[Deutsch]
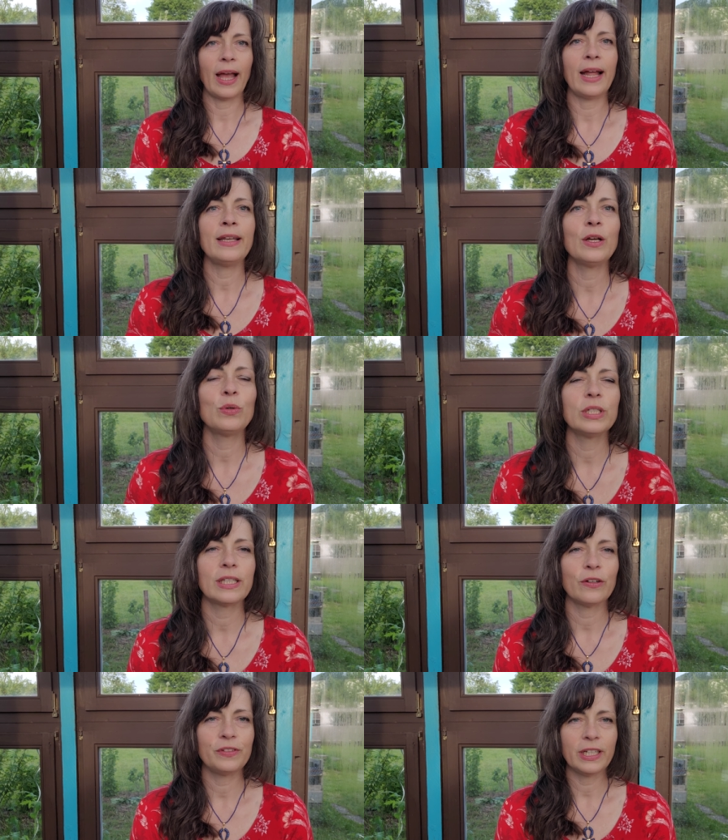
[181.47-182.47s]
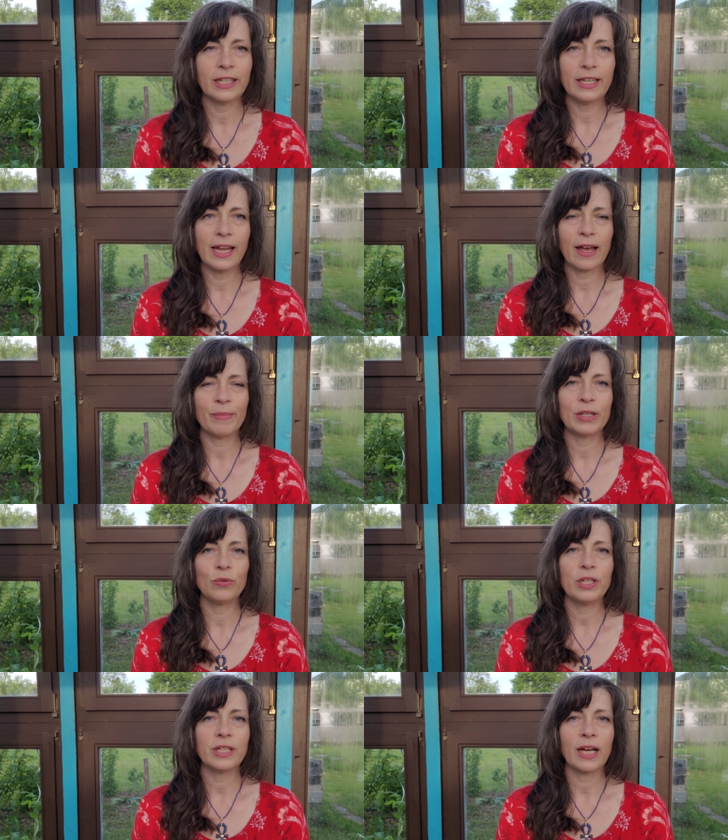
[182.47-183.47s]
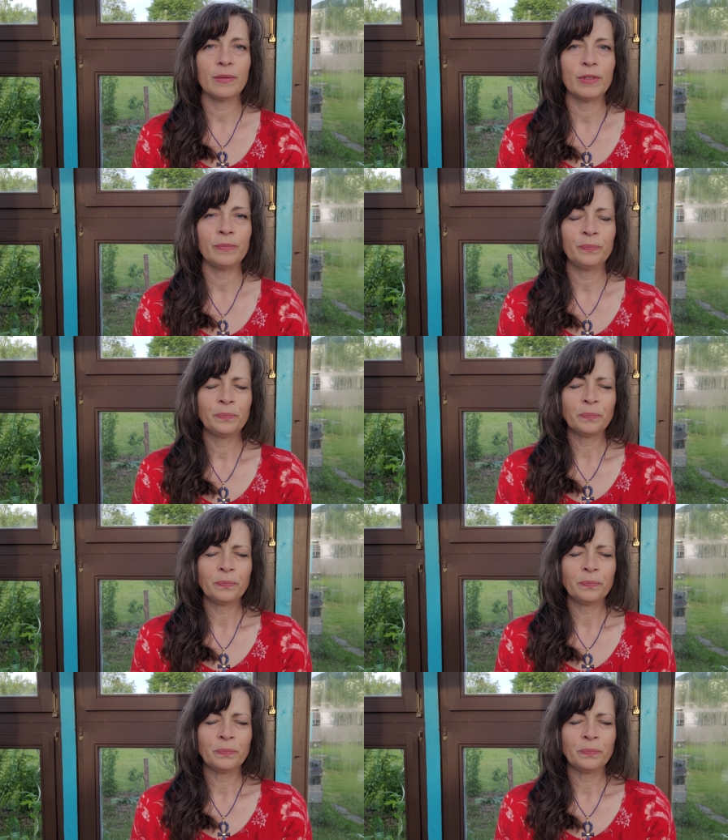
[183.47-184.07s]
Hände kurz auf die Knie, einmal durchatmen.